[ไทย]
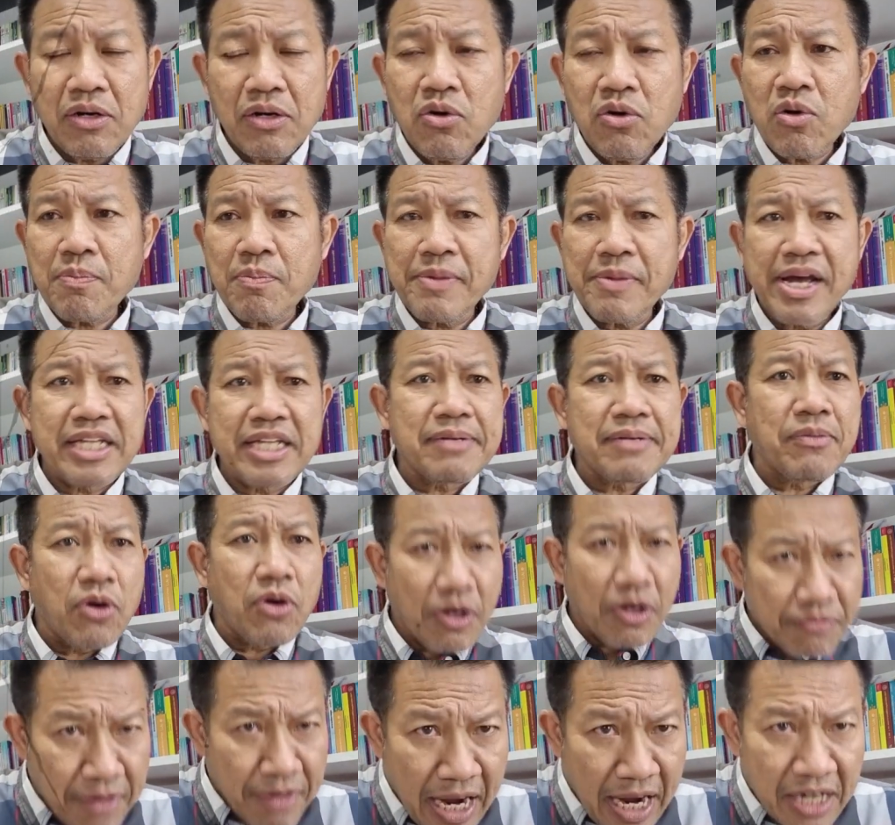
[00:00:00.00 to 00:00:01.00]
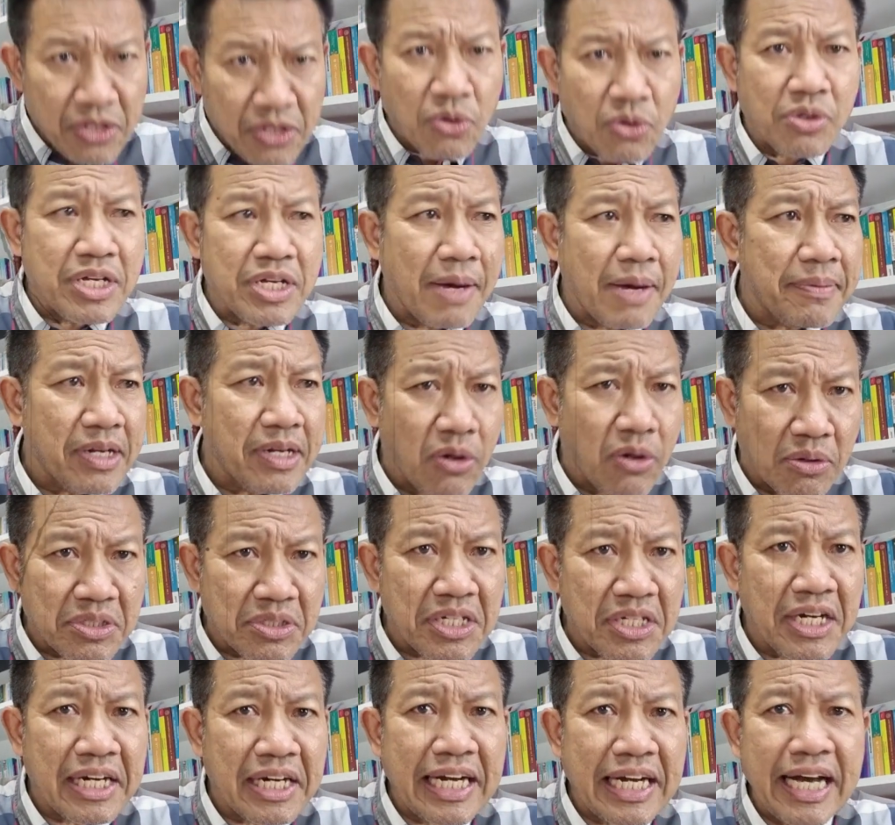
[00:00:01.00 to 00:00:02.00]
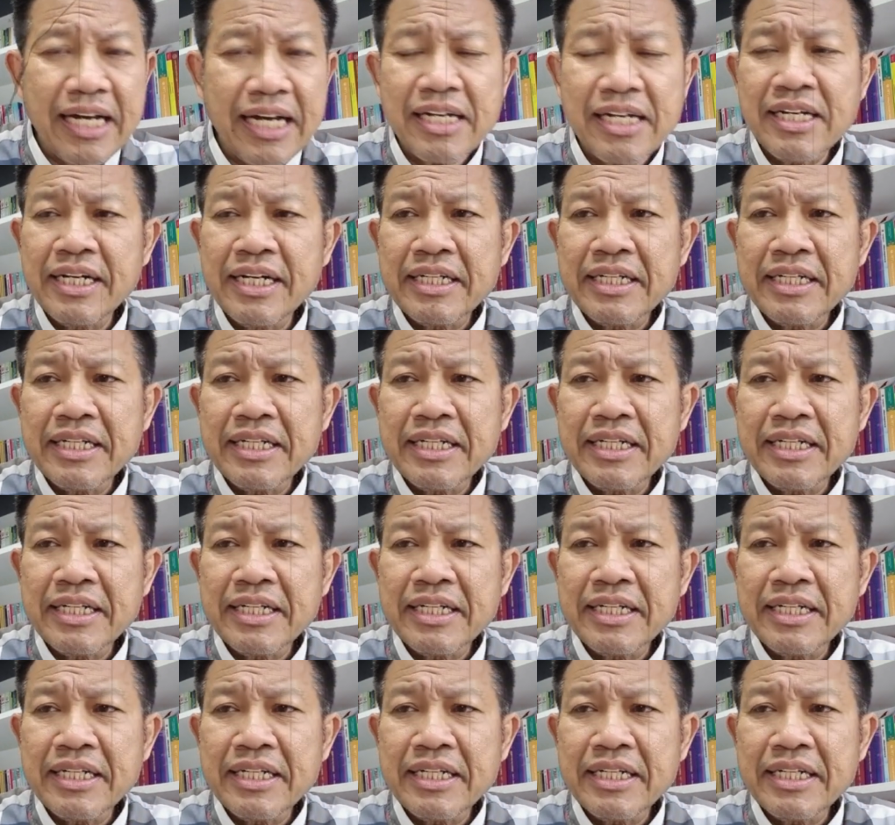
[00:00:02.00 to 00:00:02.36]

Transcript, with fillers: ลูกเมียตำรวจฟังอยู่อย่าไปหลงเชื่อนะ